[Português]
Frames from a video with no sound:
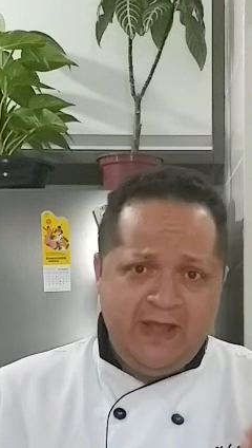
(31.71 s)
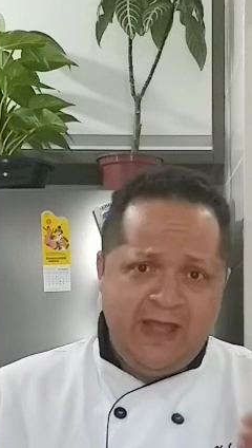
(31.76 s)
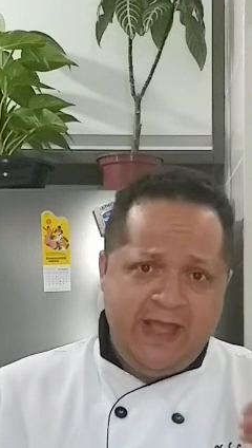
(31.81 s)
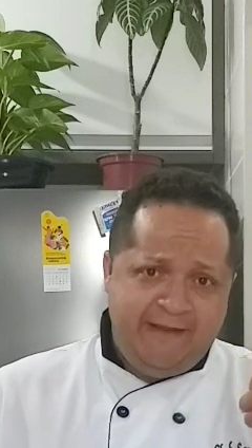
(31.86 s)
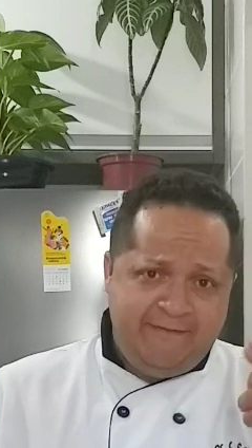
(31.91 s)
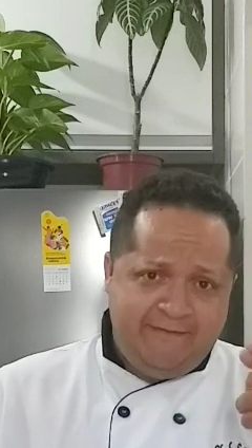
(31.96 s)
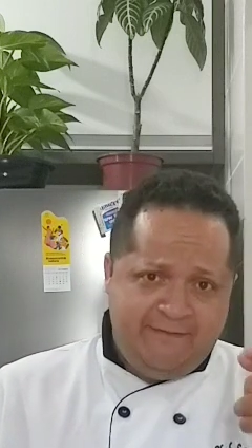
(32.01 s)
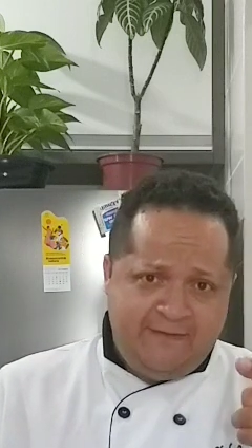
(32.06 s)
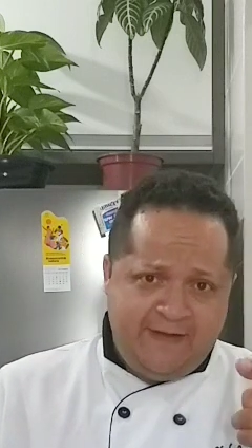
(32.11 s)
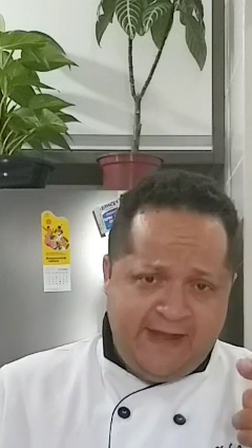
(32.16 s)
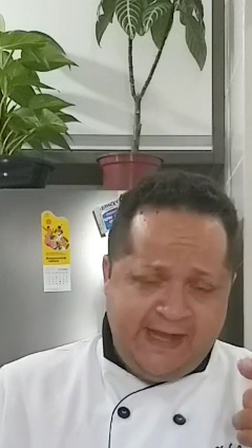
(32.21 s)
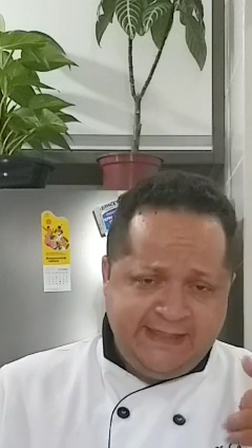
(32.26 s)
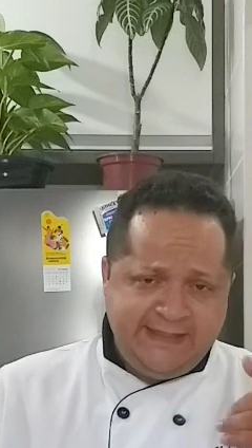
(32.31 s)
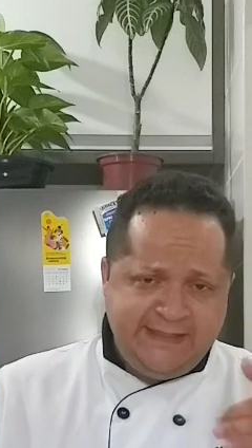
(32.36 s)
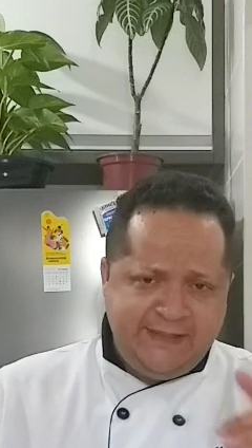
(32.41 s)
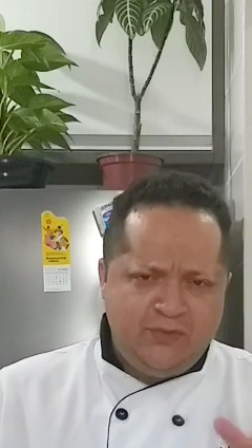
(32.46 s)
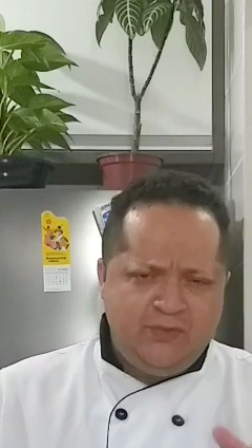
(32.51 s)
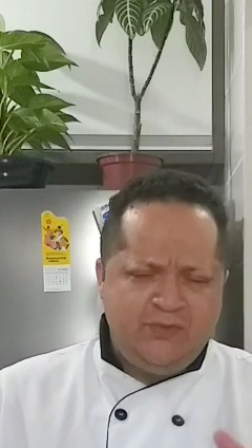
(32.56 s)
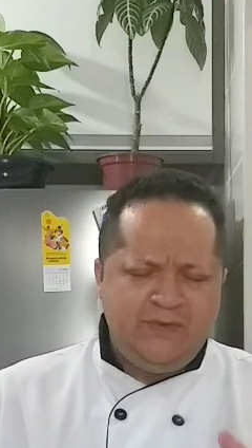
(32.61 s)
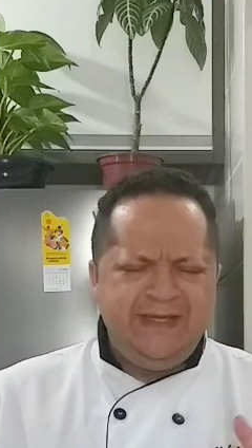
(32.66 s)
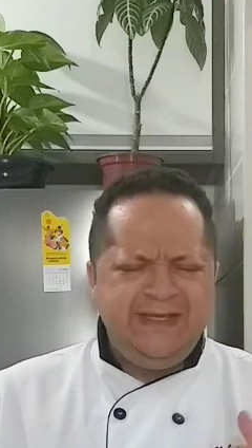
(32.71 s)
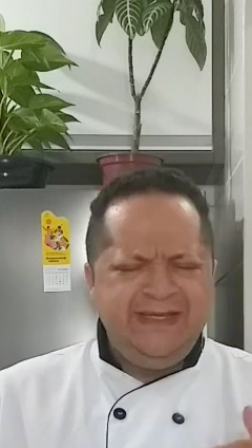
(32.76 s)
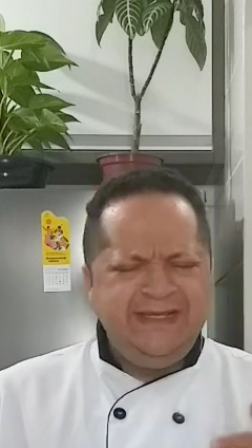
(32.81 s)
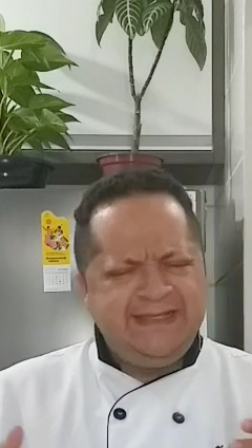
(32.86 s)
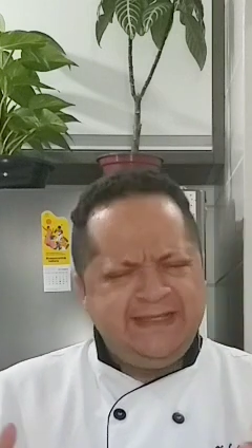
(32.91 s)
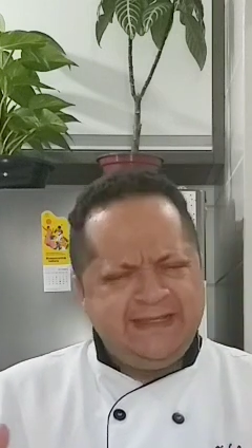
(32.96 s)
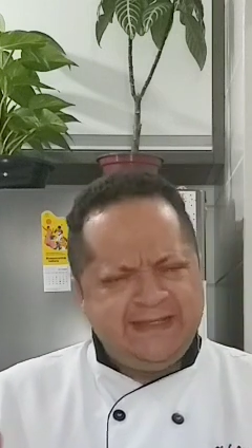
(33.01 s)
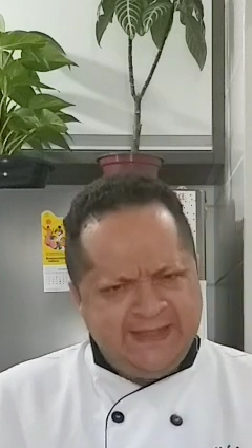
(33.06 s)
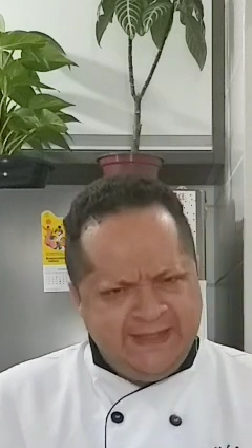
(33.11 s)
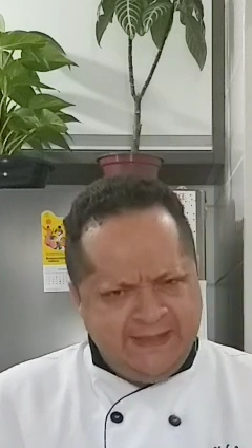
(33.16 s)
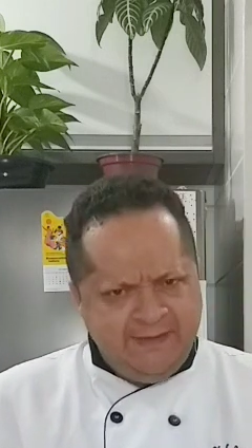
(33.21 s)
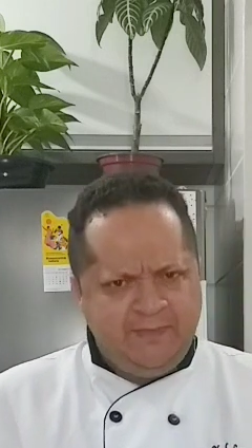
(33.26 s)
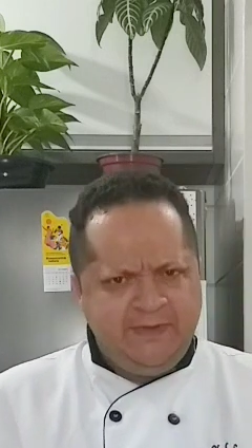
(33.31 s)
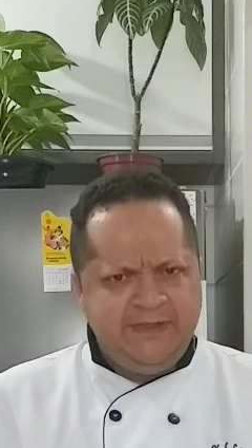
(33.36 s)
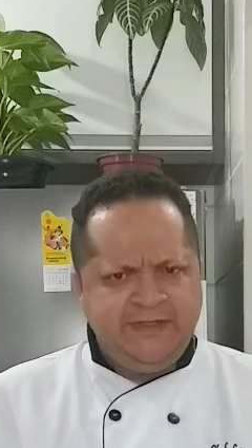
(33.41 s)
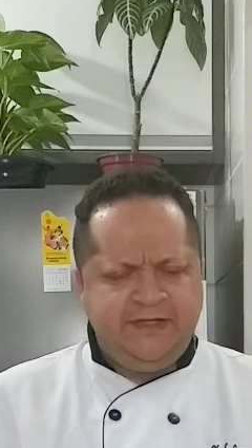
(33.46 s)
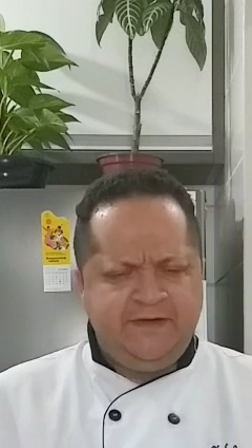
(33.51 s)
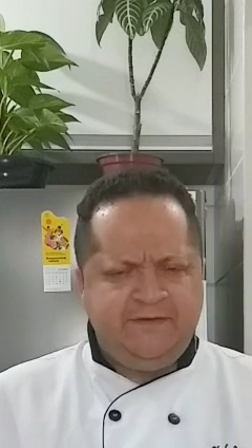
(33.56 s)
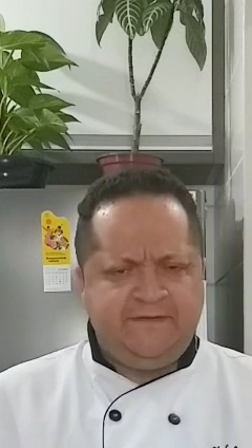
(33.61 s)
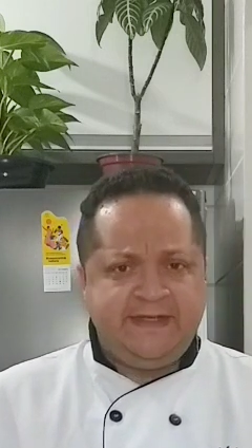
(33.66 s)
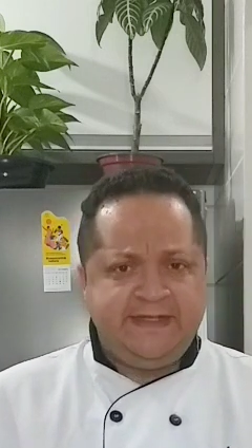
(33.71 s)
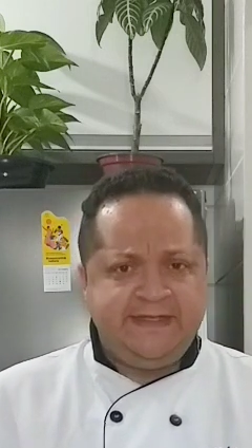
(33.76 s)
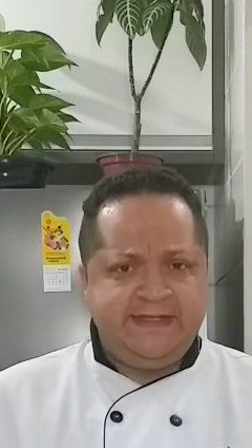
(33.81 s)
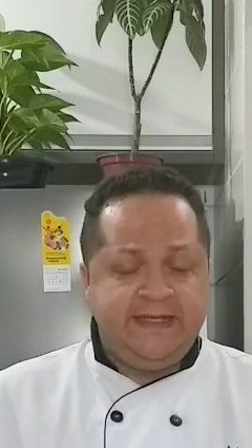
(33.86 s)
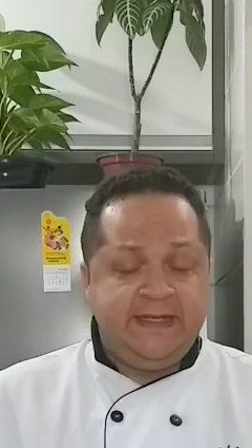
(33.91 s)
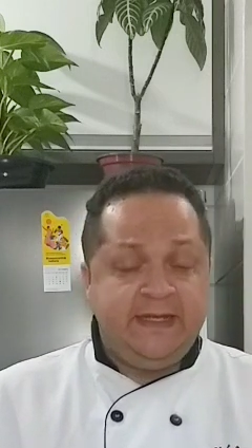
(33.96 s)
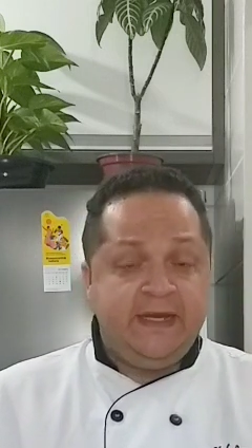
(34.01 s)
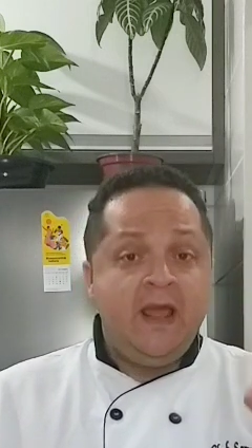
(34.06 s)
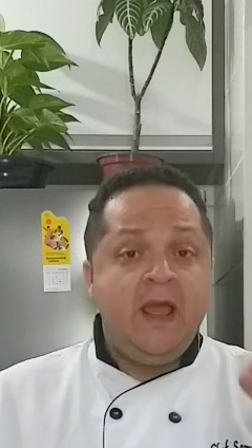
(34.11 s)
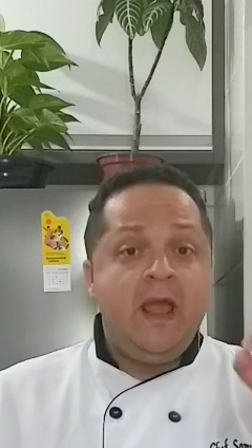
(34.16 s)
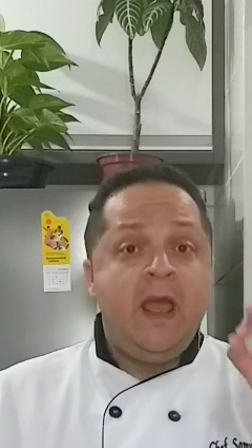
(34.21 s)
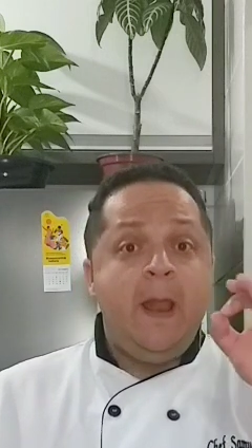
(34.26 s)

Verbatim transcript: é fácil e simples de fazer.